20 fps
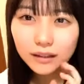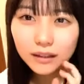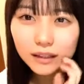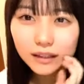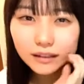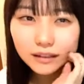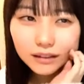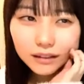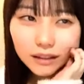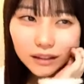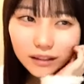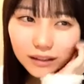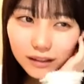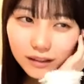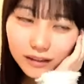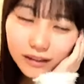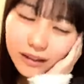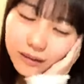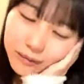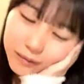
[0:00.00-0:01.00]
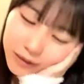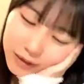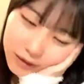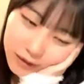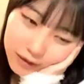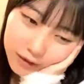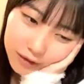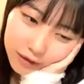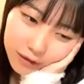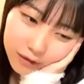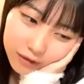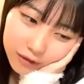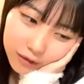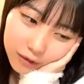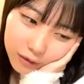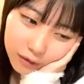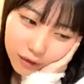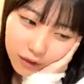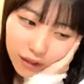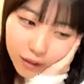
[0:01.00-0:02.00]
感じだったあんまなんか
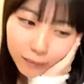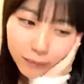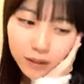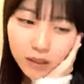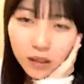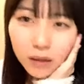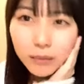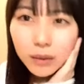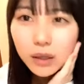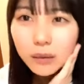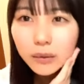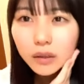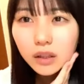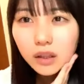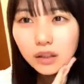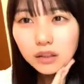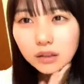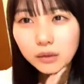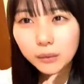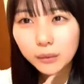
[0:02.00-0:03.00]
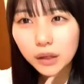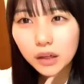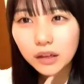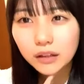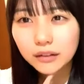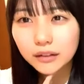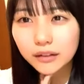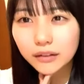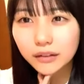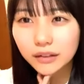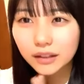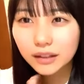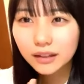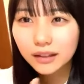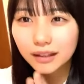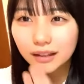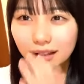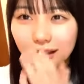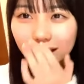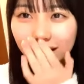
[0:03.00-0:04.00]
そんならめっちゃラブラブって感じでもなかったのに
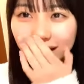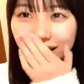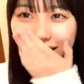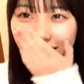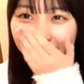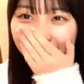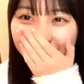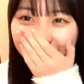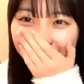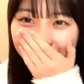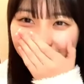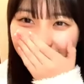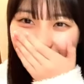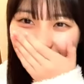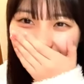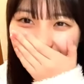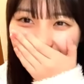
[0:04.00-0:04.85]
多分すごい